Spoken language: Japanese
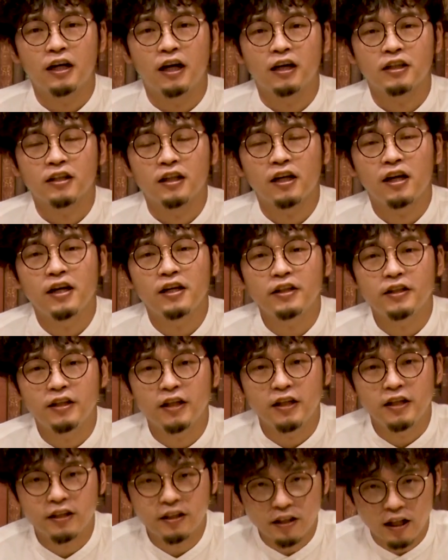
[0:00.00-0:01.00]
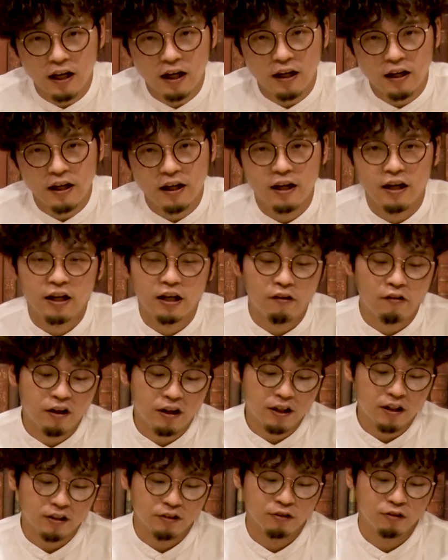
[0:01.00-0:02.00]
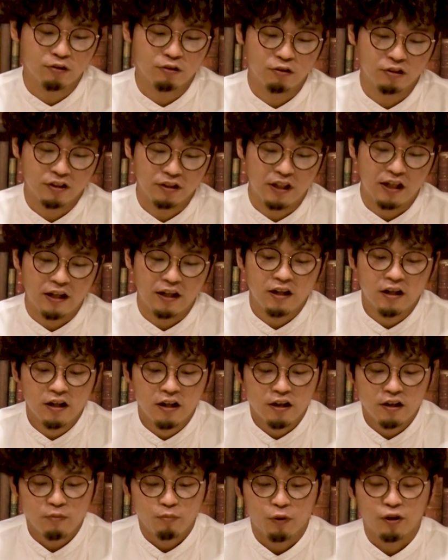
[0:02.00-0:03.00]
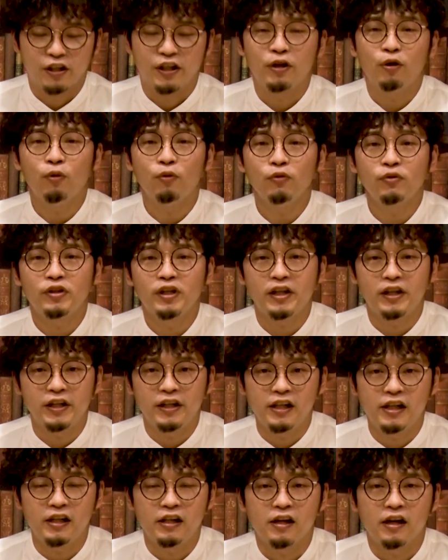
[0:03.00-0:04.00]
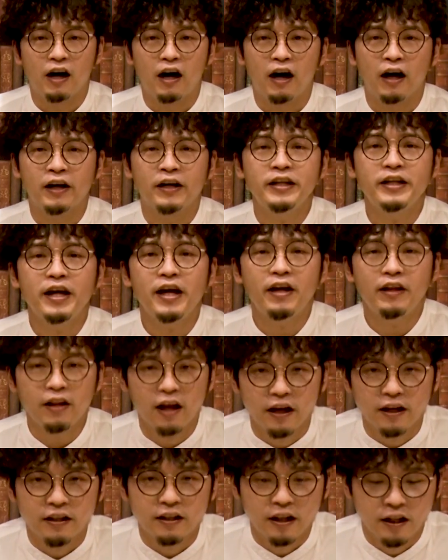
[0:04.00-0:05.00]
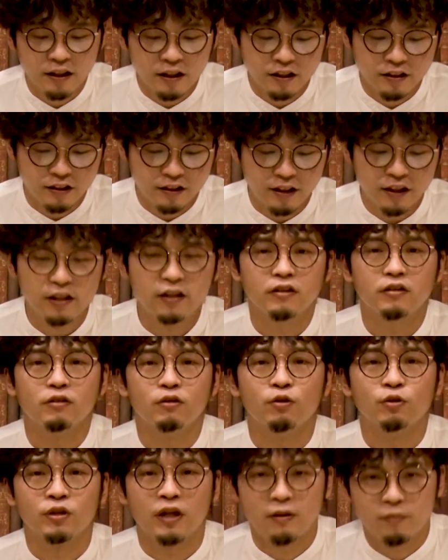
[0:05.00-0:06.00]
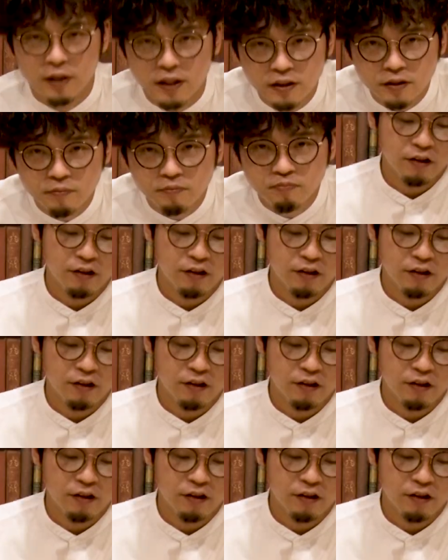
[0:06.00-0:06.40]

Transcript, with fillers: に働いていた、側からするとですね、基本的にありえない話でございます。